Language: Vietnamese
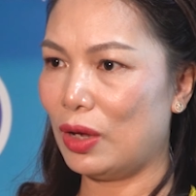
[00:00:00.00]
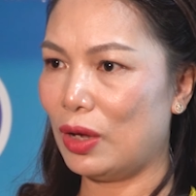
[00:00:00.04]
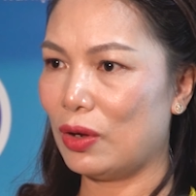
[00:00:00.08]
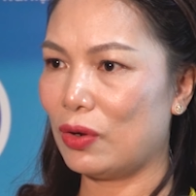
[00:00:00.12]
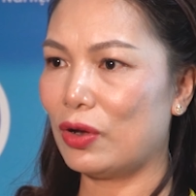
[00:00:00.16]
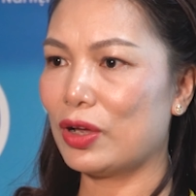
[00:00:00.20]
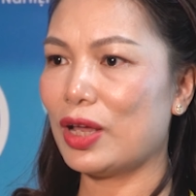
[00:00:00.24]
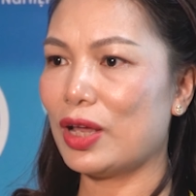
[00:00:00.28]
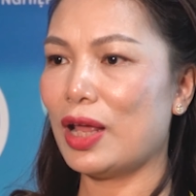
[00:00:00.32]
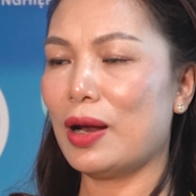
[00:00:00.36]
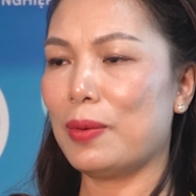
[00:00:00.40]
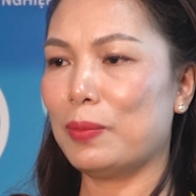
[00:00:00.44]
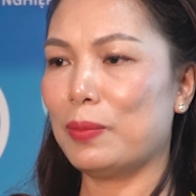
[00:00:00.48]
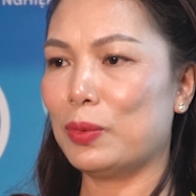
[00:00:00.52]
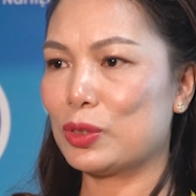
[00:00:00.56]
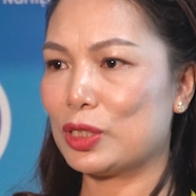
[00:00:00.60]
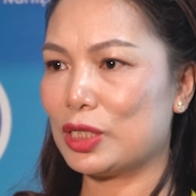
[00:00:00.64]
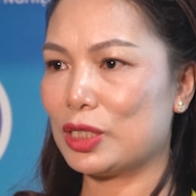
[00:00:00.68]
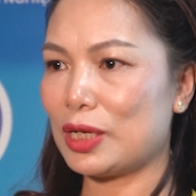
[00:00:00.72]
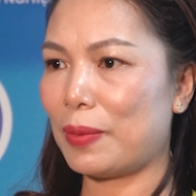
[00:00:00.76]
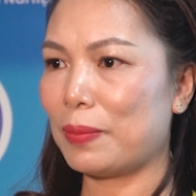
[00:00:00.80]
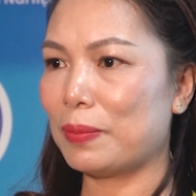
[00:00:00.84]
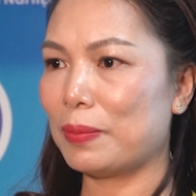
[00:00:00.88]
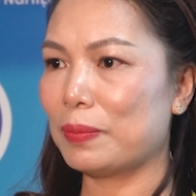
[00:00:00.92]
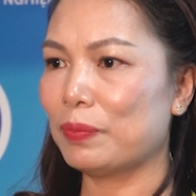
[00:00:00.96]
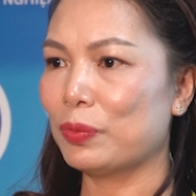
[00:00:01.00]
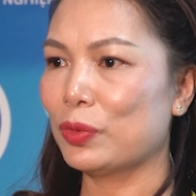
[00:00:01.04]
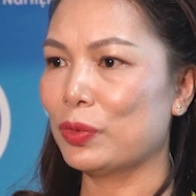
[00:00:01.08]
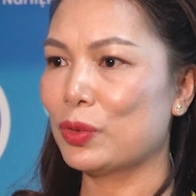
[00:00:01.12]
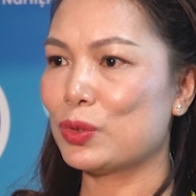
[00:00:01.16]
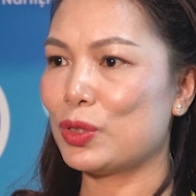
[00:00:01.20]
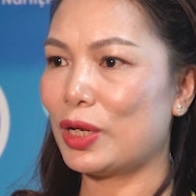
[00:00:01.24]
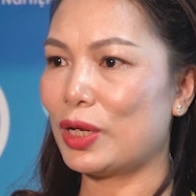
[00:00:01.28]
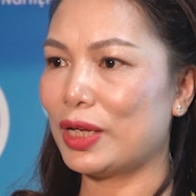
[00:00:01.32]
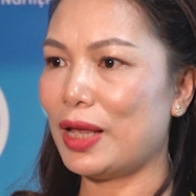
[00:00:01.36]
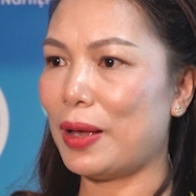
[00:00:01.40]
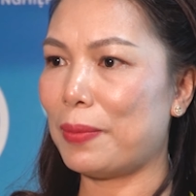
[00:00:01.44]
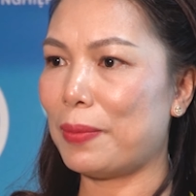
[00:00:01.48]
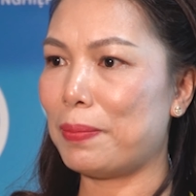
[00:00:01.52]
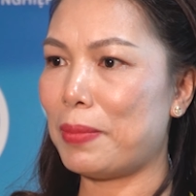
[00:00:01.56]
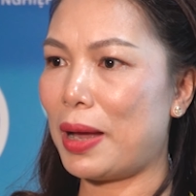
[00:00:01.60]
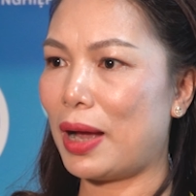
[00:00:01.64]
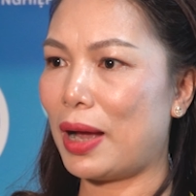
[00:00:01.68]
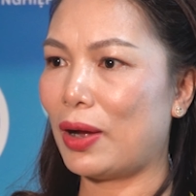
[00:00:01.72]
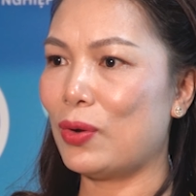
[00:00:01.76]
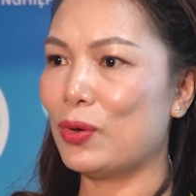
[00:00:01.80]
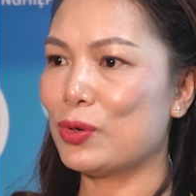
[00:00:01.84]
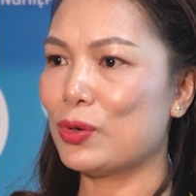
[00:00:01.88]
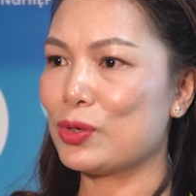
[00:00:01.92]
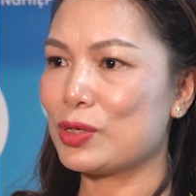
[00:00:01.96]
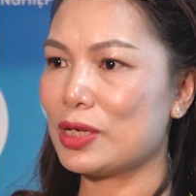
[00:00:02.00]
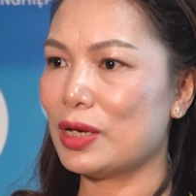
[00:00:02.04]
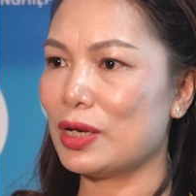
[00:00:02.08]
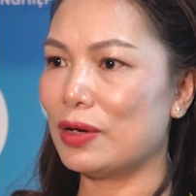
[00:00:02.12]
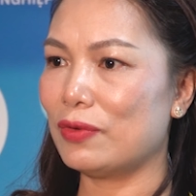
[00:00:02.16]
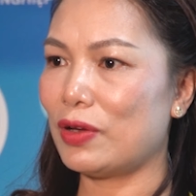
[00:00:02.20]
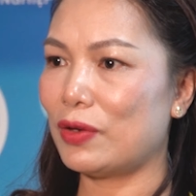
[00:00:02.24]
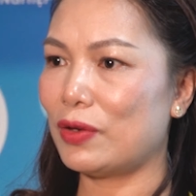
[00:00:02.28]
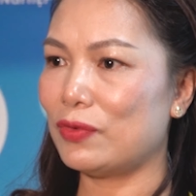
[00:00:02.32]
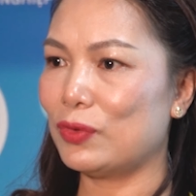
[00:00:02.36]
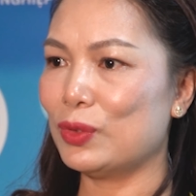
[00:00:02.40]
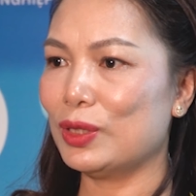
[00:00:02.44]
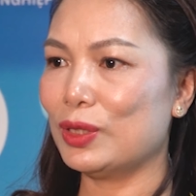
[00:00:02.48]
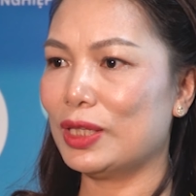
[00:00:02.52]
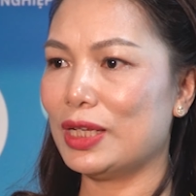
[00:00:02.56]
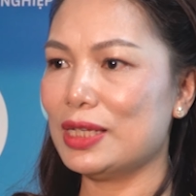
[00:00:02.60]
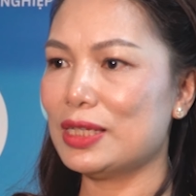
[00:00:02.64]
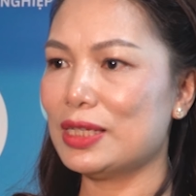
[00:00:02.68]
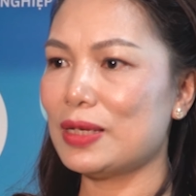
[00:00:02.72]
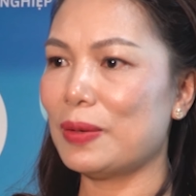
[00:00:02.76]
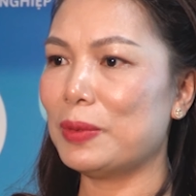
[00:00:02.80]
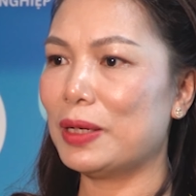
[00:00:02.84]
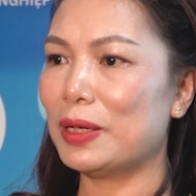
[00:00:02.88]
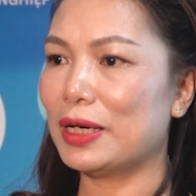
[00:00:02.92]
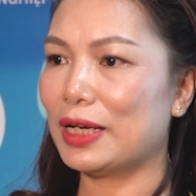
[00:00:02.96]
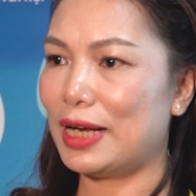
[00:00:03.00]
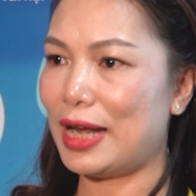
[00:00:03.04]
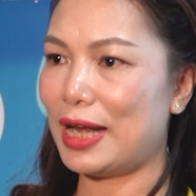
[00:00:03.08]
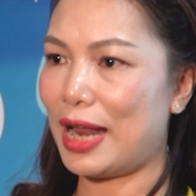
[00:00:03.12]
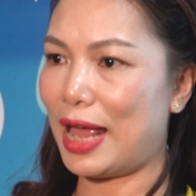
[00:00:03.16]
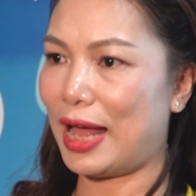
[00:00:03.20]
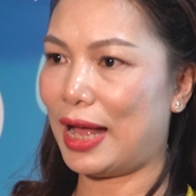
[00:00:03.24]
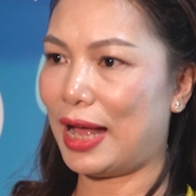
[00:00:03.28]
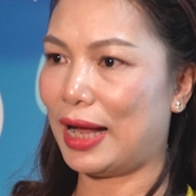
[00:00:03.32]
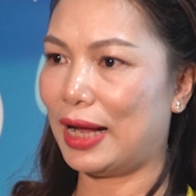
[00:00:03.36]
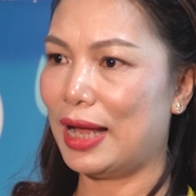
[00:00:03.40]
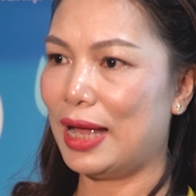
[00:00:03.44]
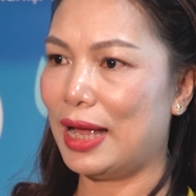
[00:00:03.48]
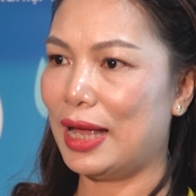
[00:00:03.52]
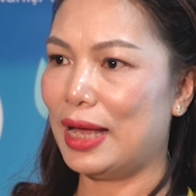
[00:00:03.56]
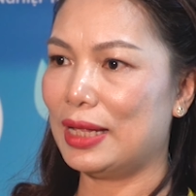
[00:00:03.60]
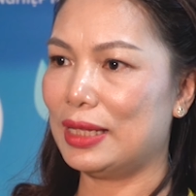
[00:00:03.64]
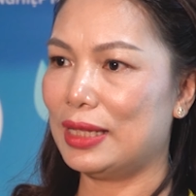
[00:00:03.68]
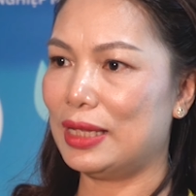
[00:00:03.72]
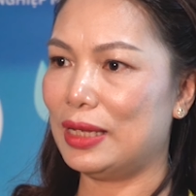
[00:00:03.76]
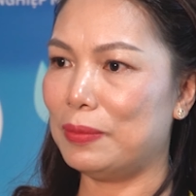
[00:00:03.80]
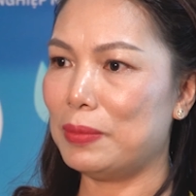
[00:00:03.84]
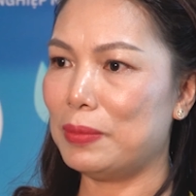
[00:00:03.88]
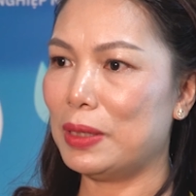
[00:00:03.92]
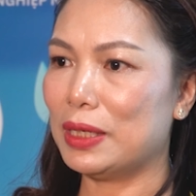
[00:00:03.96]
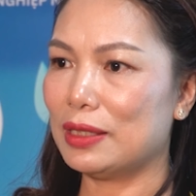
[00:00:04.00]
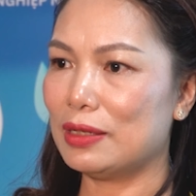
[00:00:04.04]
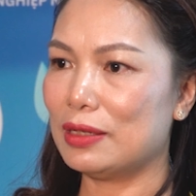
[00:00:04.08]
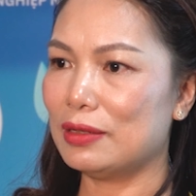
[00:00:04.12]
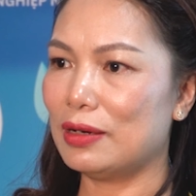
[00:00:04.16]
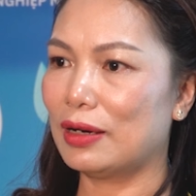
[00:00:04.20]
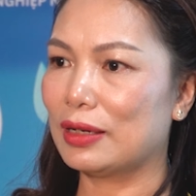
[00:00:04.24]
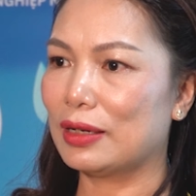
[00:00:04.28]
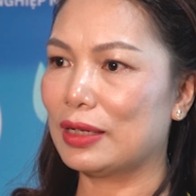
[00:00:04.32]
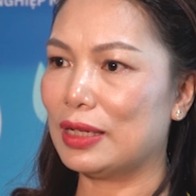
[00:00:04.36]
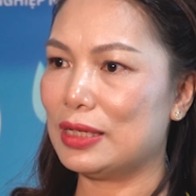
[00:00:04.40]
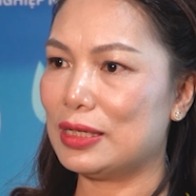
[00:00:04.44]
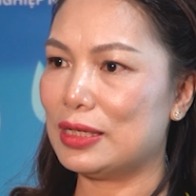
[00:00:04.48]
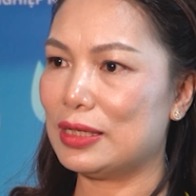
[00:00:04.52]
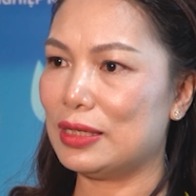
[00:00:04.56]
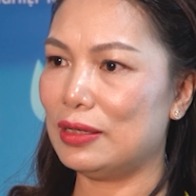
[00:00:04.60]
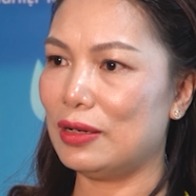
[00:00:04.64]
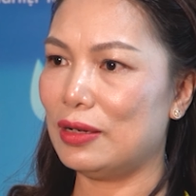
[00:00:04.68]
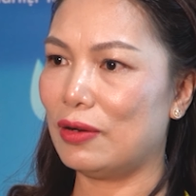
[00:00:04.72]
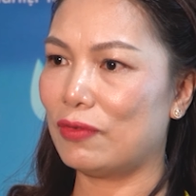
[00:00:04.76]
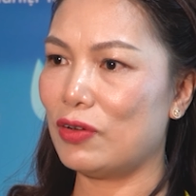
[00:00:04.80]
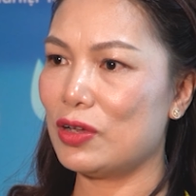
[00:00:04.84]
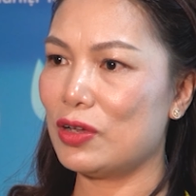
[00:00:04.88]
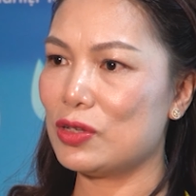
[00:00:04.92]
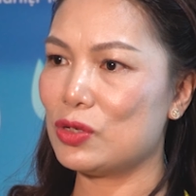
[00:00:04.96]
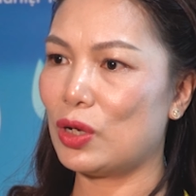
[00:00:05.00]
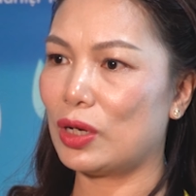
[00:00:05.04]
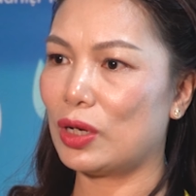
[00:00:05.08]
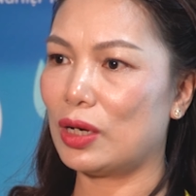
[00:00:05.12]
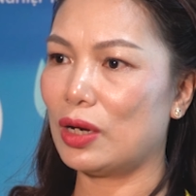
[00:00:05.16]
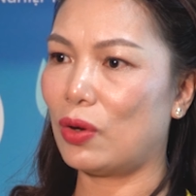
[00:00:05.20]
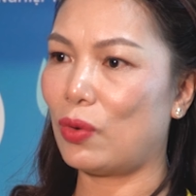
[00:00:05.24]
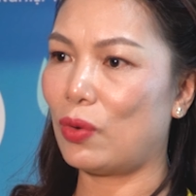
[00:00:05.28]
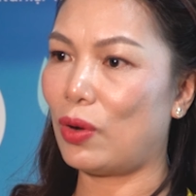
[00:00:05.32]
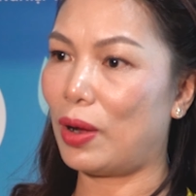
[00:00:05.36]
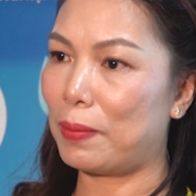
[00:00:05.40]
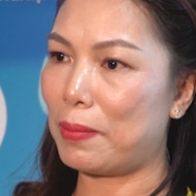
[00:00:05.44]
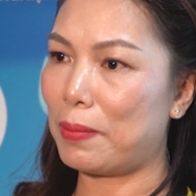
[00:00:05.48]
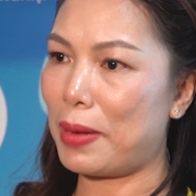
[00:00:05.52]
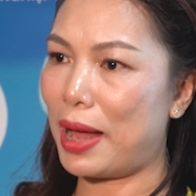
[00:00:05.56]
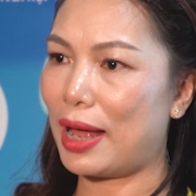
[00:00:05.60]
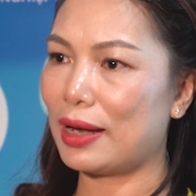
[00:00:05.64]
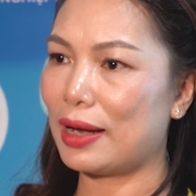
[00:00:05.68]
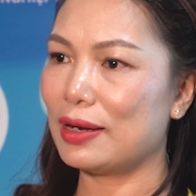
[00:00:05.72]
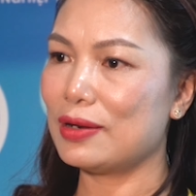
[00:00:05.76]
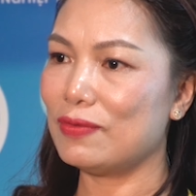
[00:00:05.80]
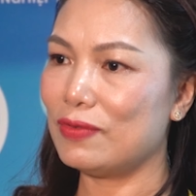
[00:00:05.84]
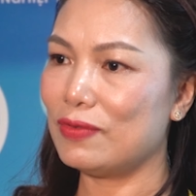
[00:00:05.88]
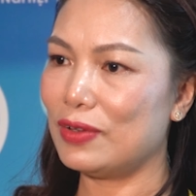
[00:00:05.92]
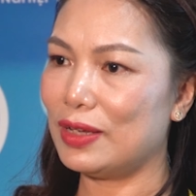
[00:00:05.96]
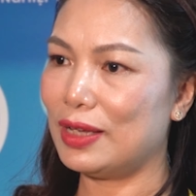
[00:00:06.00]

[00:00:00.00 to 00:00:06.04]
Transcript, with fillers: có nghĩa là một trăm doanh nghiệp mang hồ sơ vay vốn tín chấp lên ngân hàng thì bình thường thì chỉ được phê duyệt được khoảng ba đơn vị.